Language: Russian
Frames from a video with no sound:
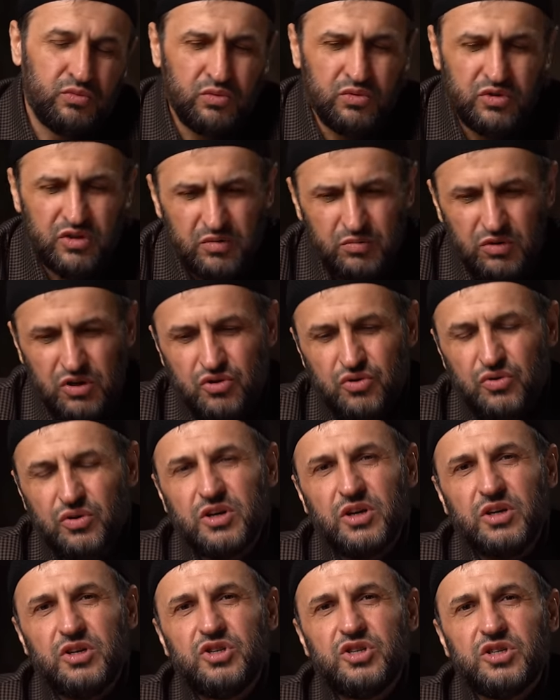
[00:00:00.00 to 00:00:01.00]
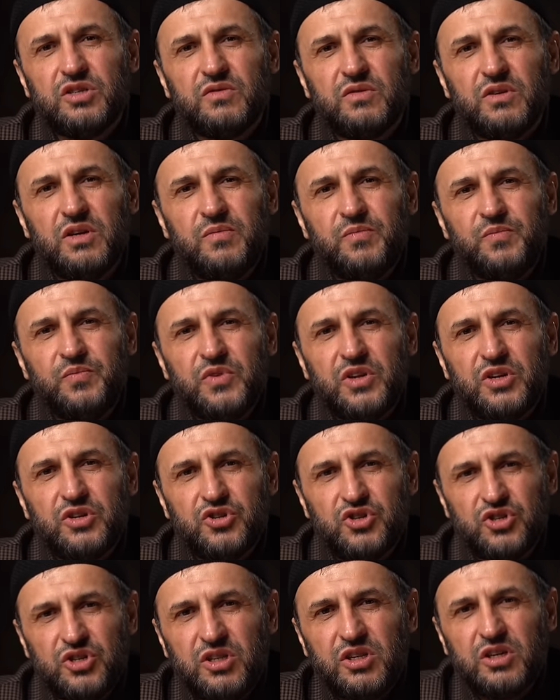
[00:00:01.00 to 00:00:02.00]
То есть небольшое количество
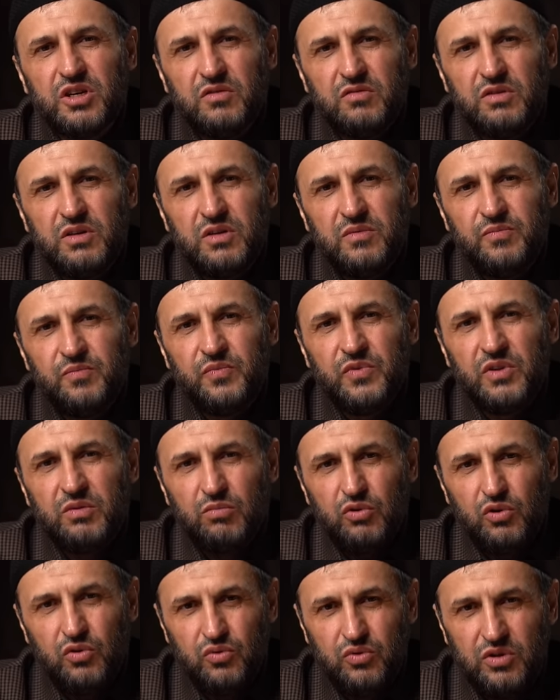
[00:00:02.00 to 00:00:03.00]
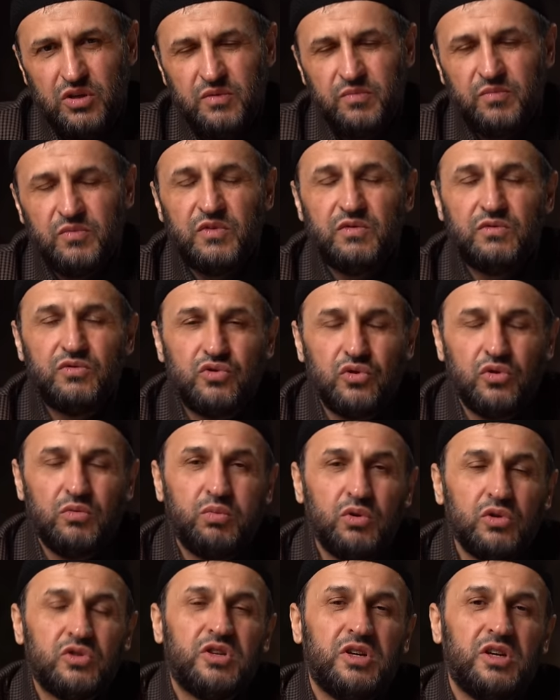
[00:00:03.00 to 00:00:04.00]
жидкого блюда. Все,
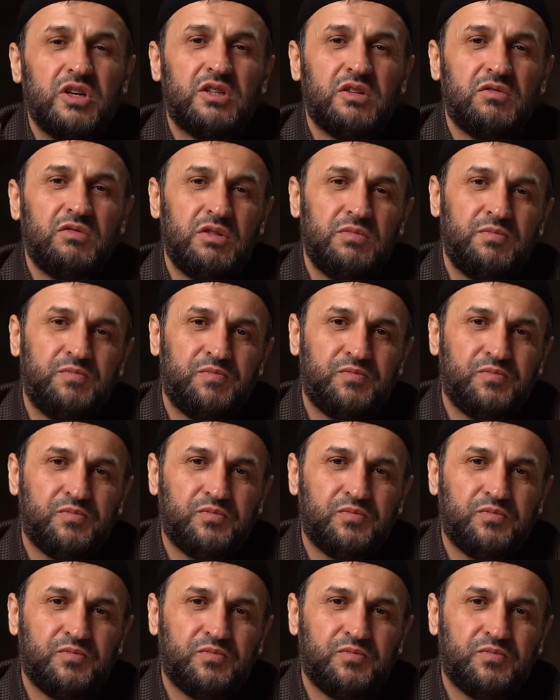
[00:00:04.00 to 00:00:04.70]
после этого